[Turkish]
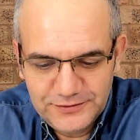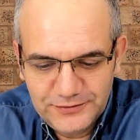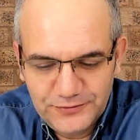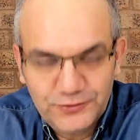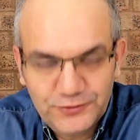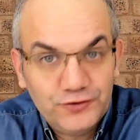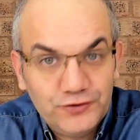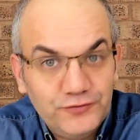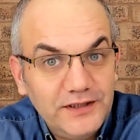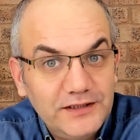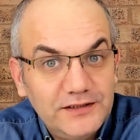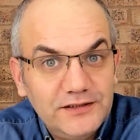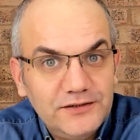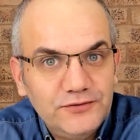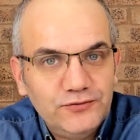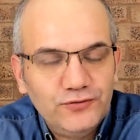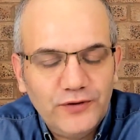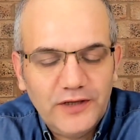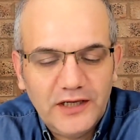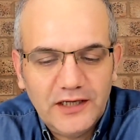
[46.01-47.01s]

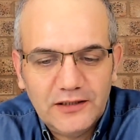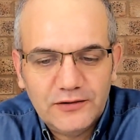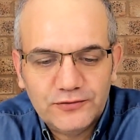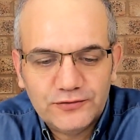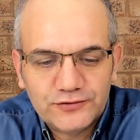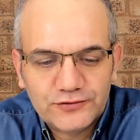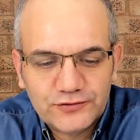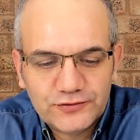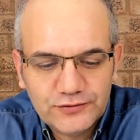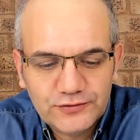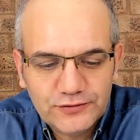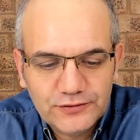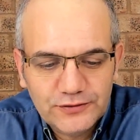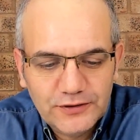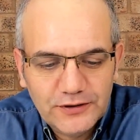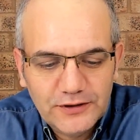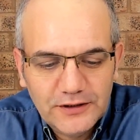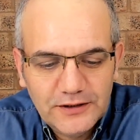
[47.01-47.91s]
rüşvet düellosu